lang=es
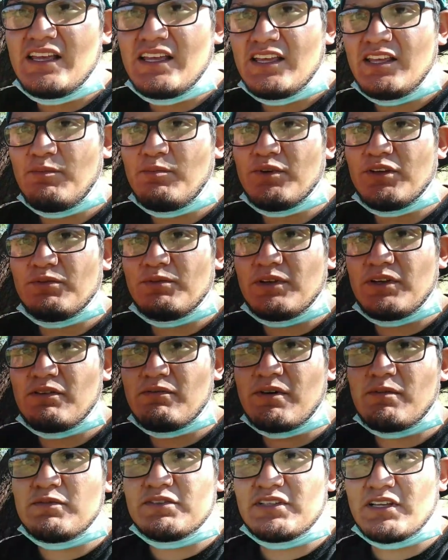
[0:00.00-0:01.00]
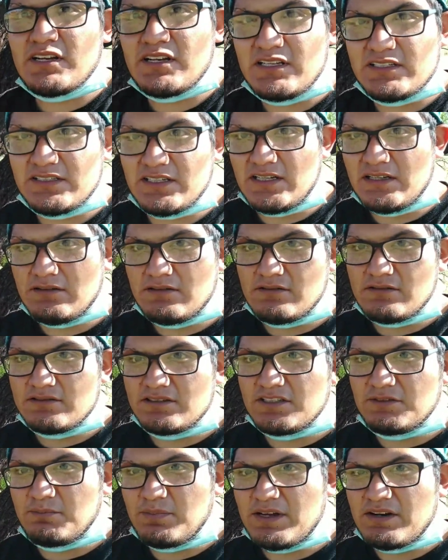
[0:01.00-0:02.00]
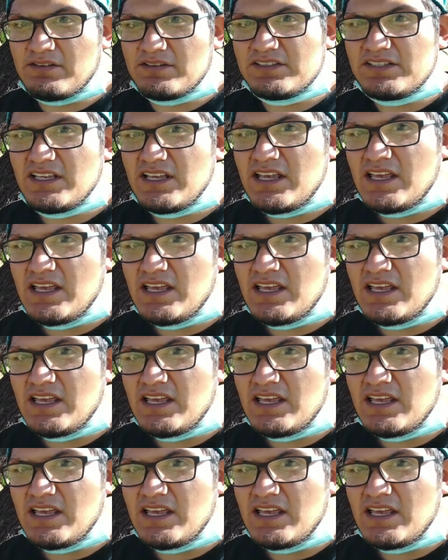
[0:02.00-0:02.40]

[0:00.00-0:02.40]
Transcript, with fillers: Y pues bueno, vamos a realizar algunos disparos